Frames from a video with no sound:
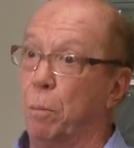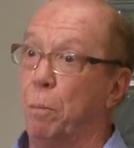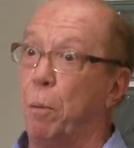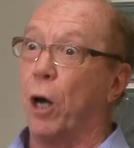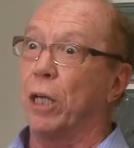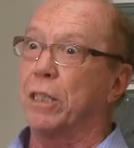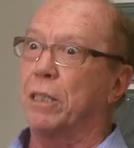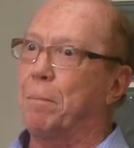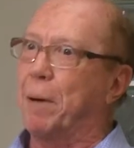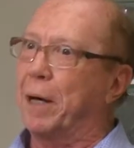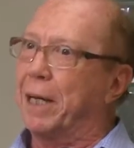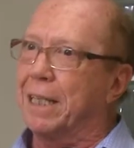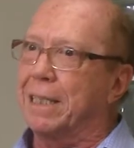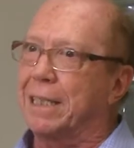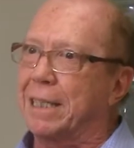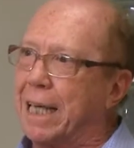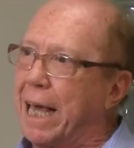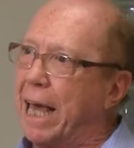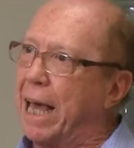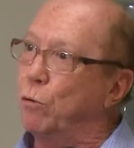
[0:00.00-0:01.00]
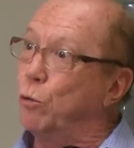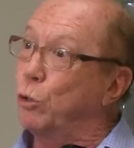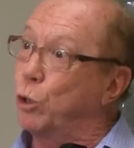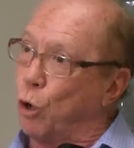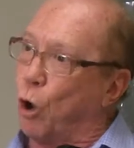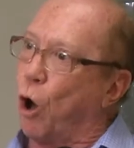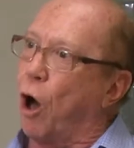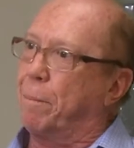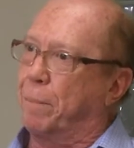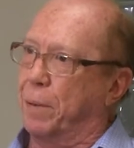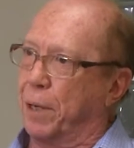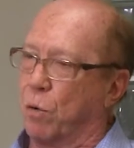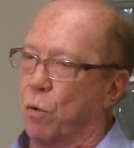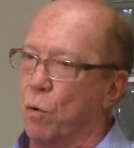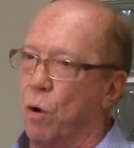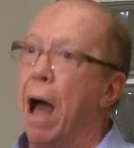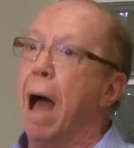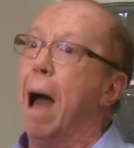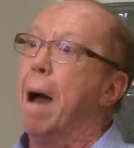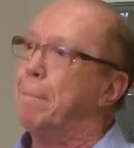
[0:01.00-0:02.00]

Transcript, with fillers: Pode parecer utópico,